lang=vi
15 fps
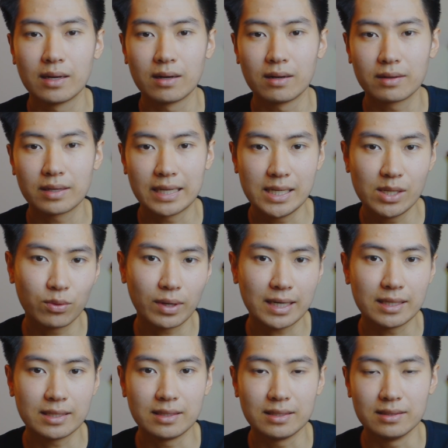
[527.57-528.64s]
Cái điều
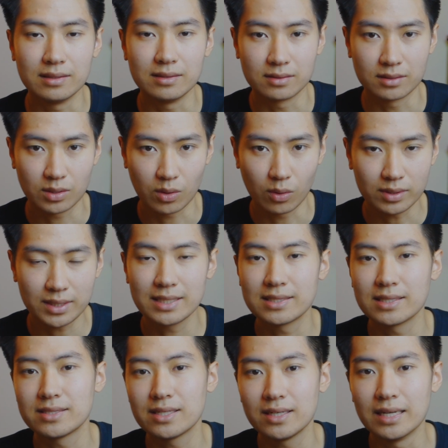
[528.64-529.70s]
này thì có thể
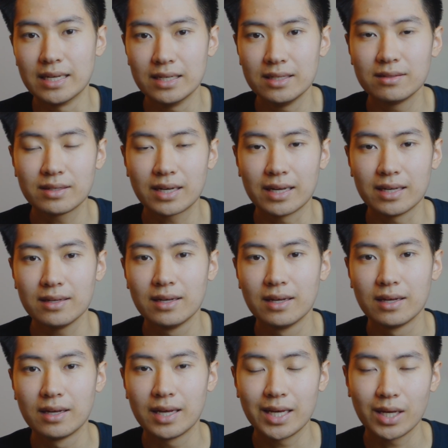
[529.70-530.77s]
sẽ dẫn đến những cái
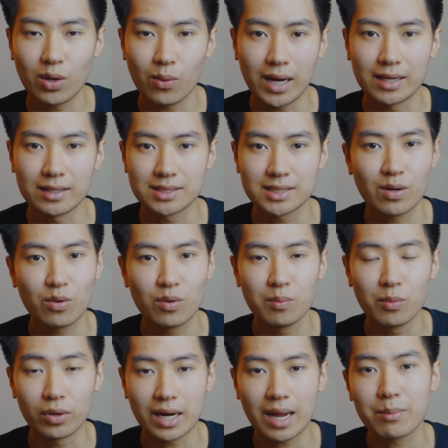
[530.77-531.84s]
hệ quả sau
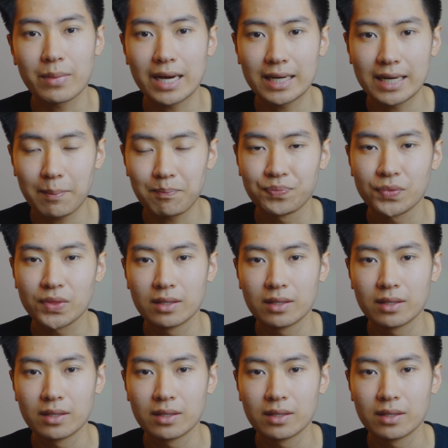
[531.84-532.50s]
1 năm, 2 năm.